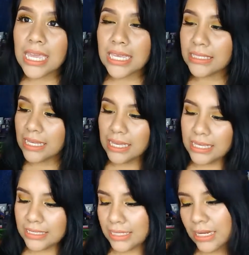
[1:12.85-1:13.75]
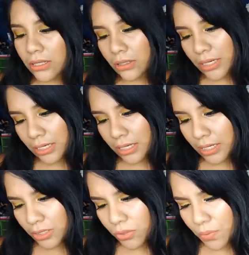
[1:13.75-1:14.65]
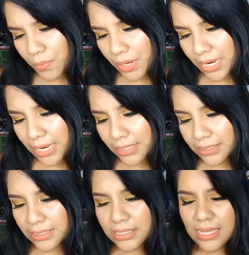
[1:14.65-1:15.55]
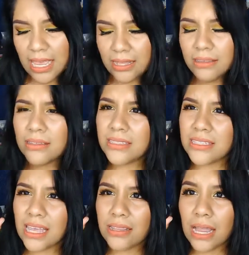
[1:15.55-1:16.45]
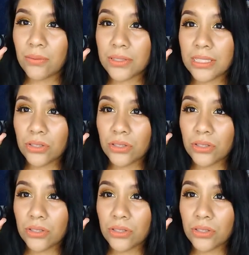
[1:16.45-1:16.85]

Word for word: Y esta es en el, en el nombre San, San, algo así.